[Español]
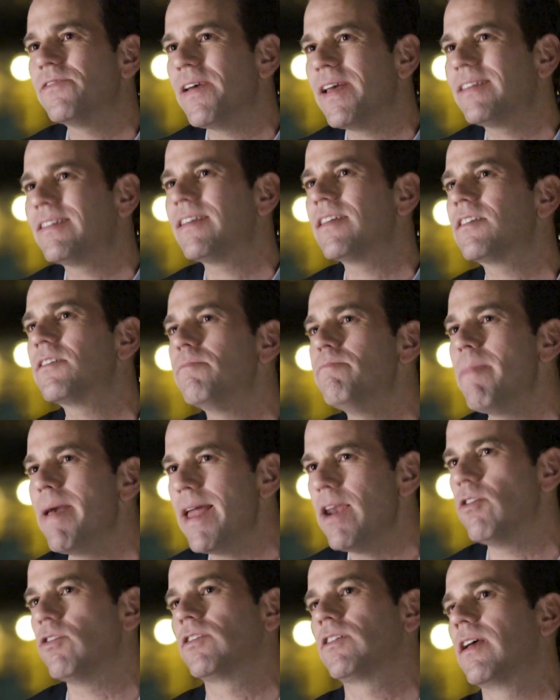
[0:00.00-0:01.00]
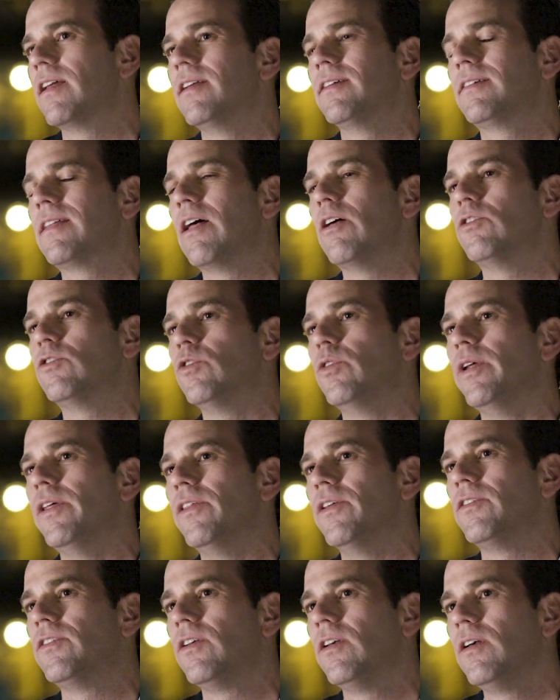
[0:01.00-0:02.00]
veces menos que en Estados
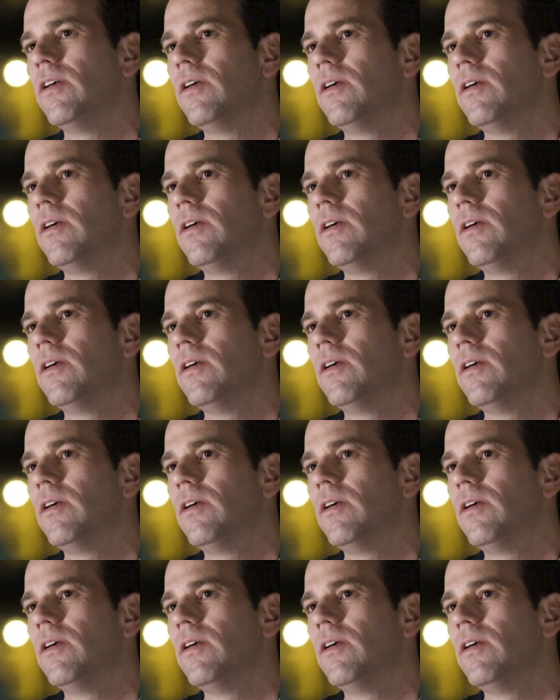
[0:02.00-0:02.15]
Unidos.